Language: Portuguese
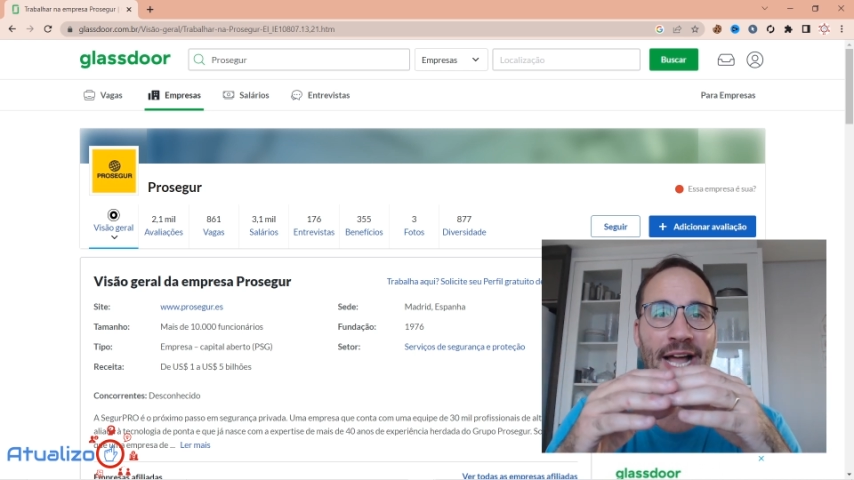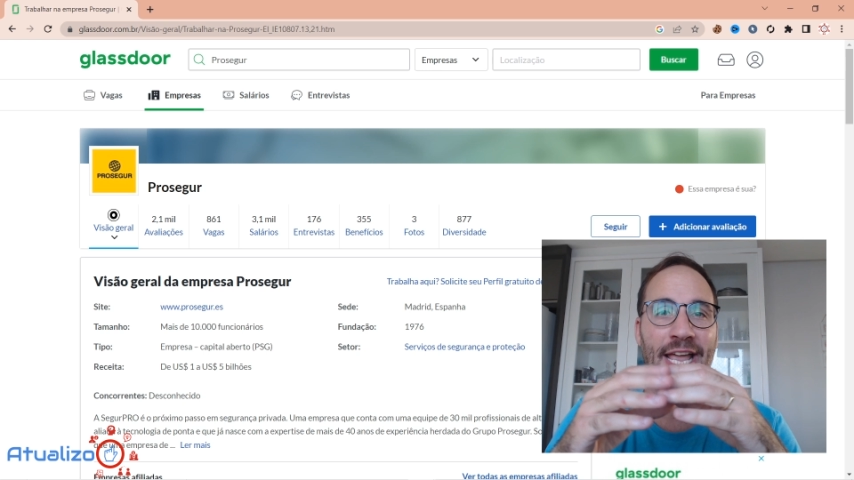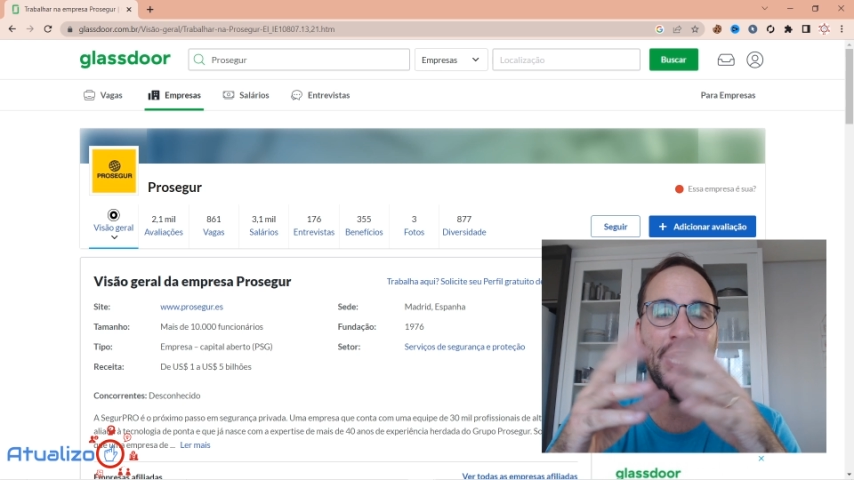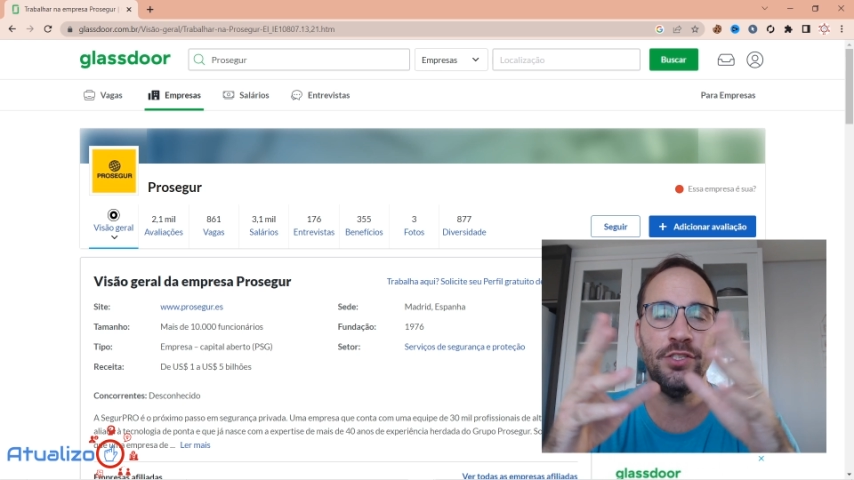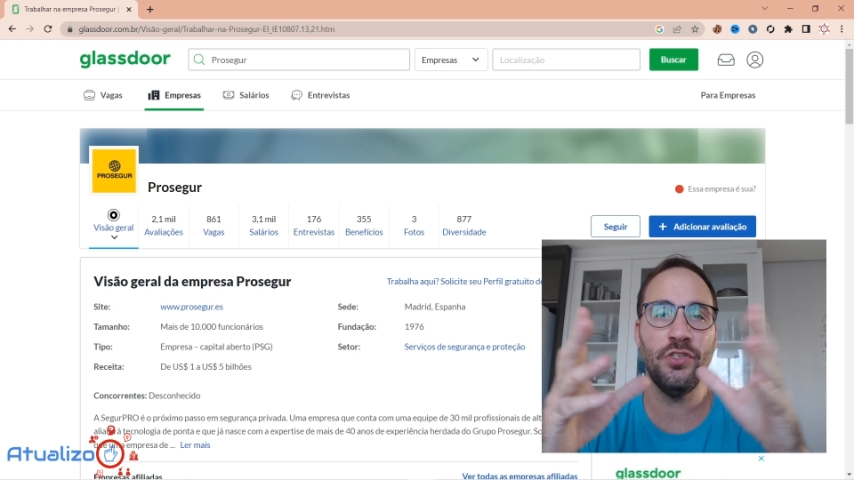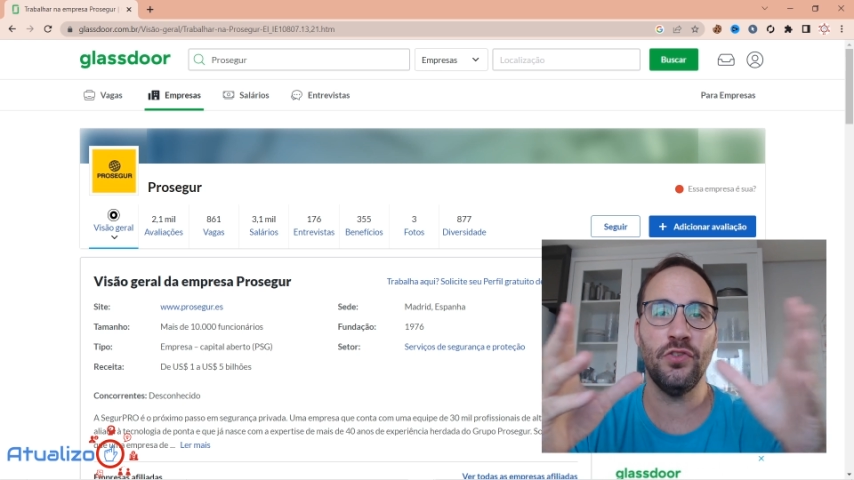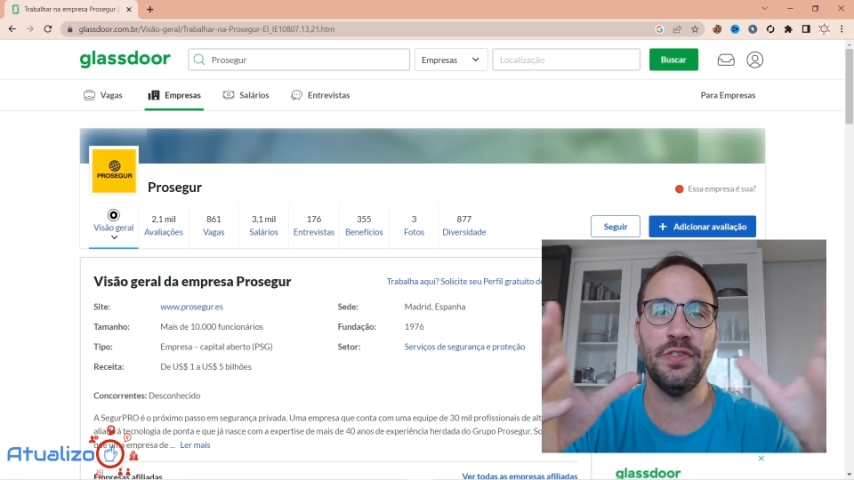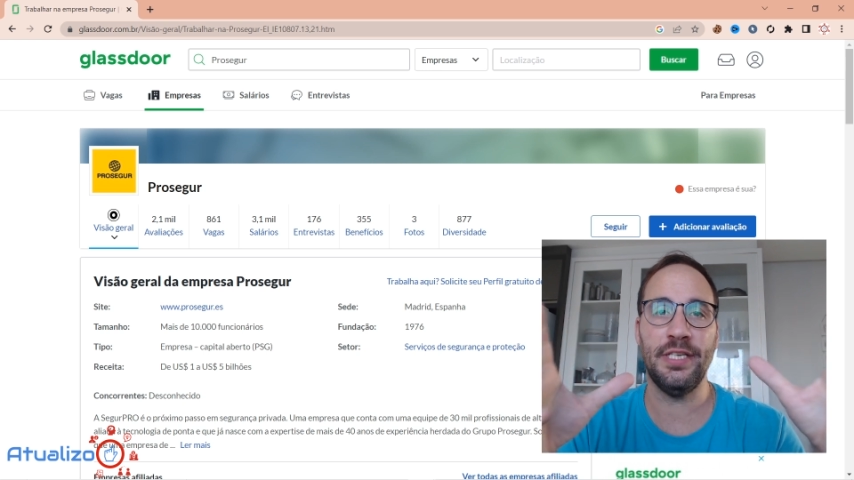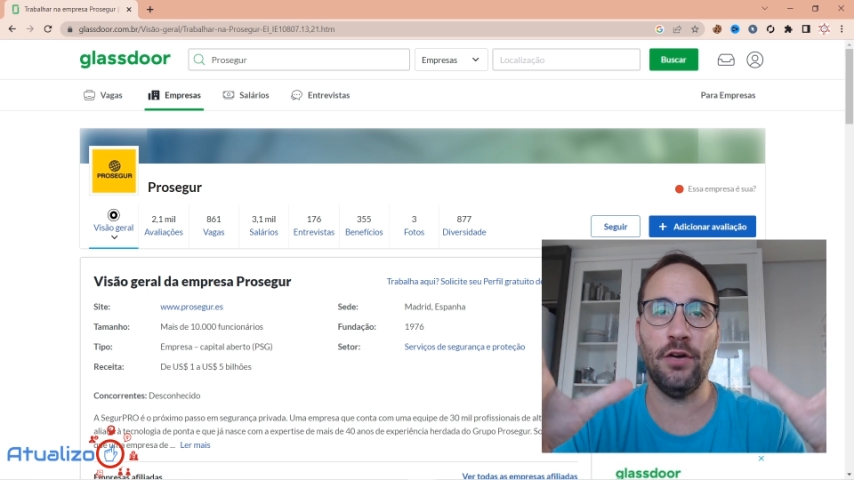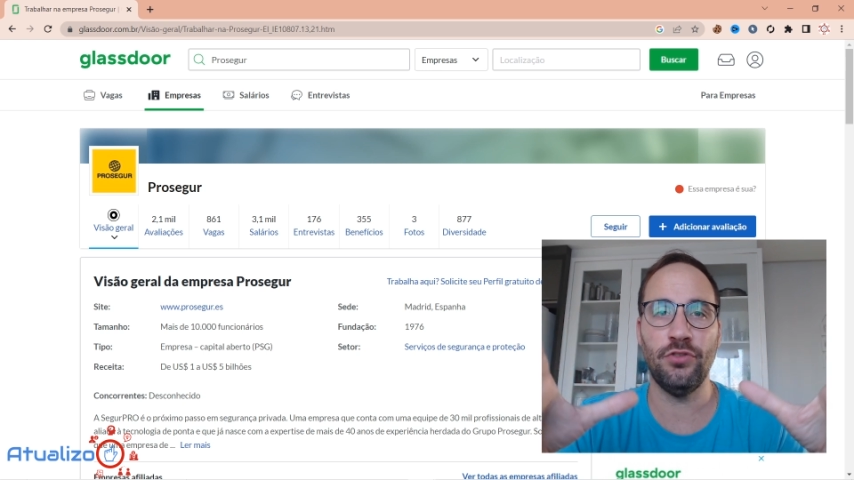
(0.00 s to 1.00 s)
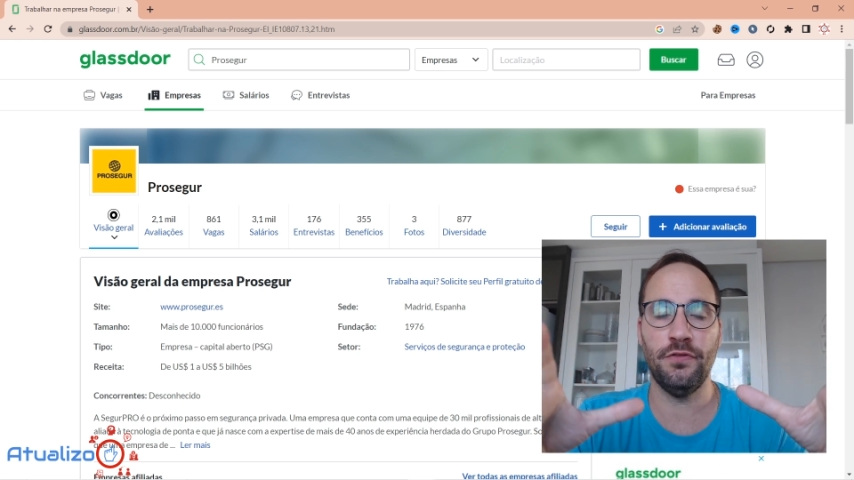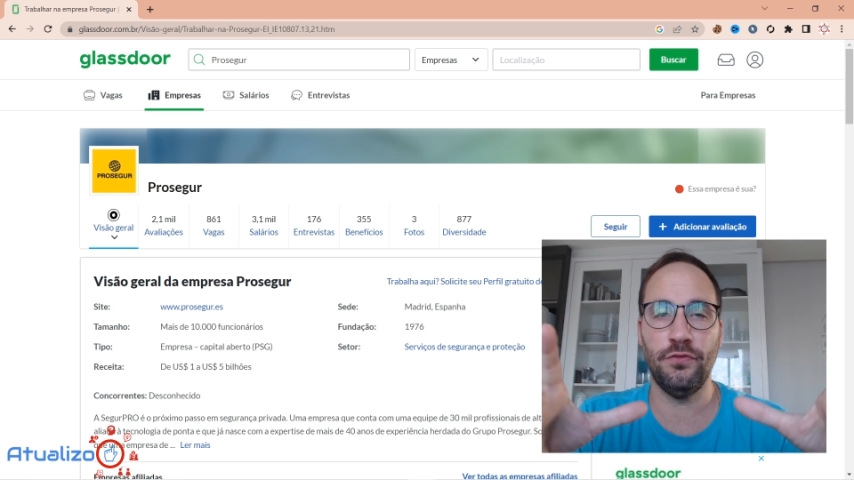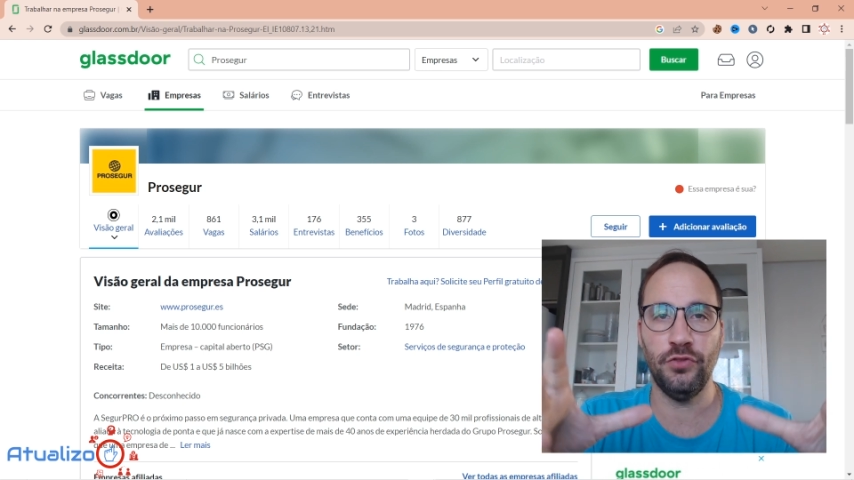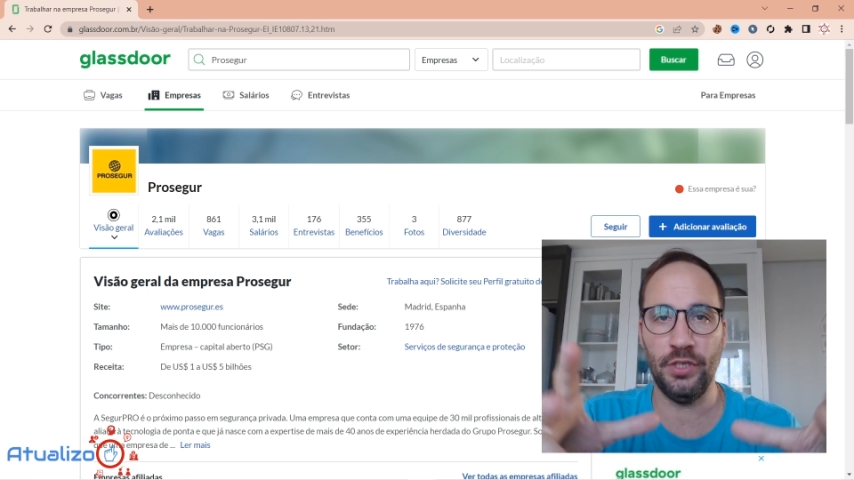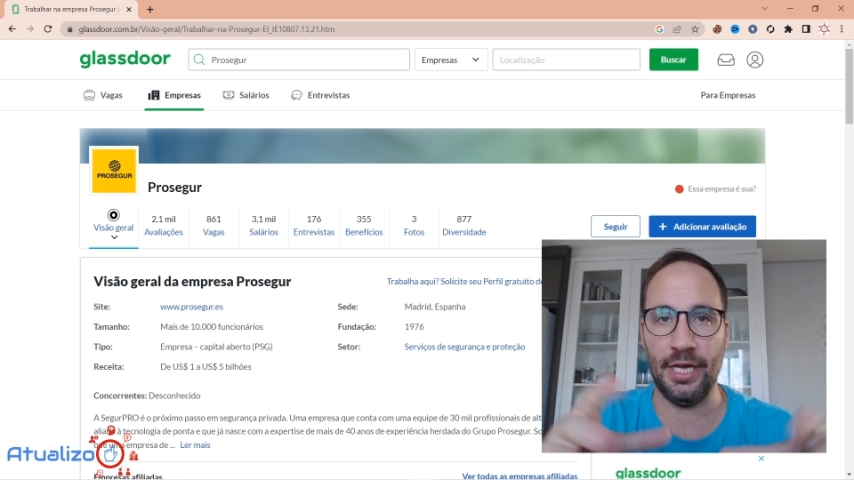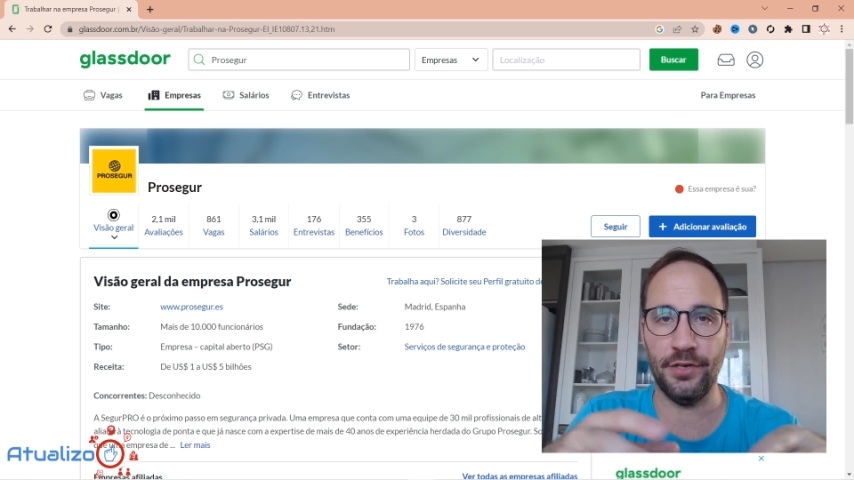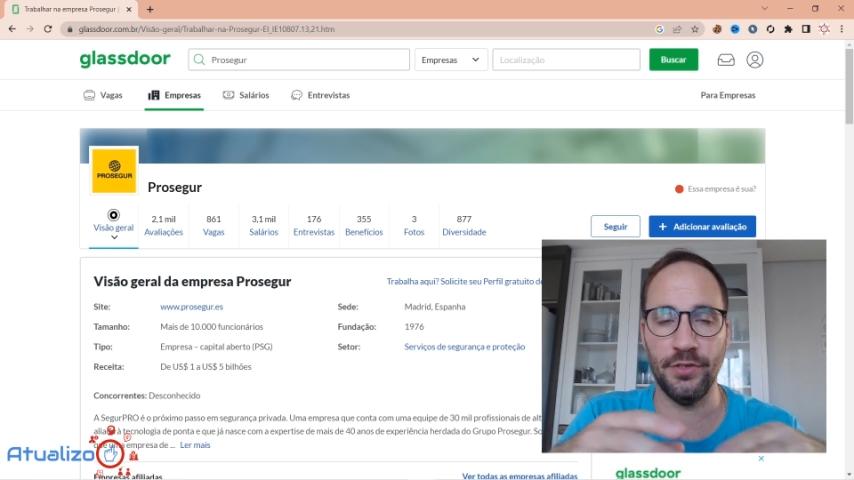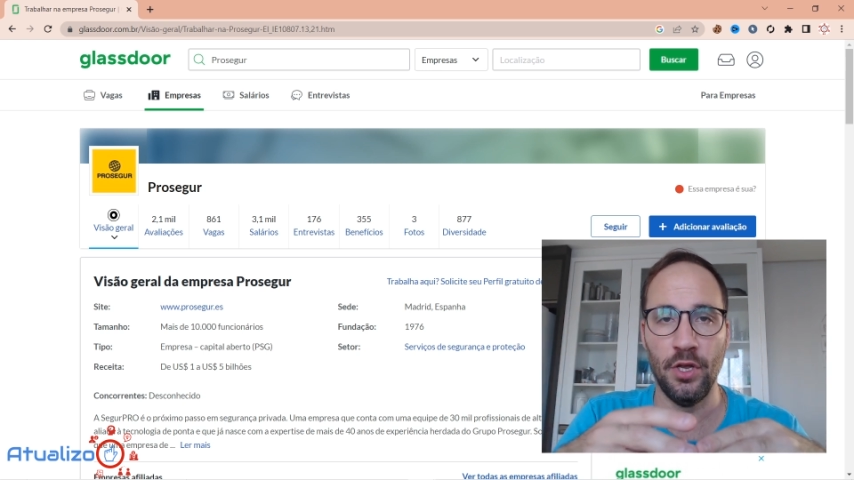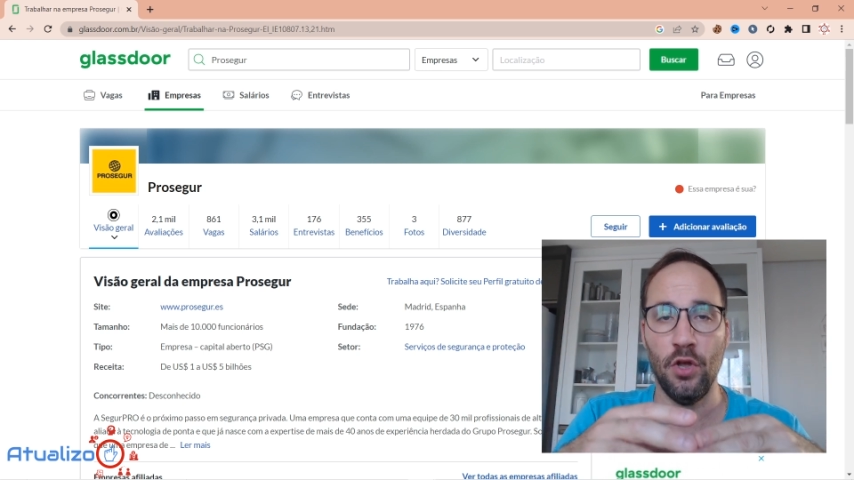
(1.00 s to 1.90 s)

rede social de funcionários,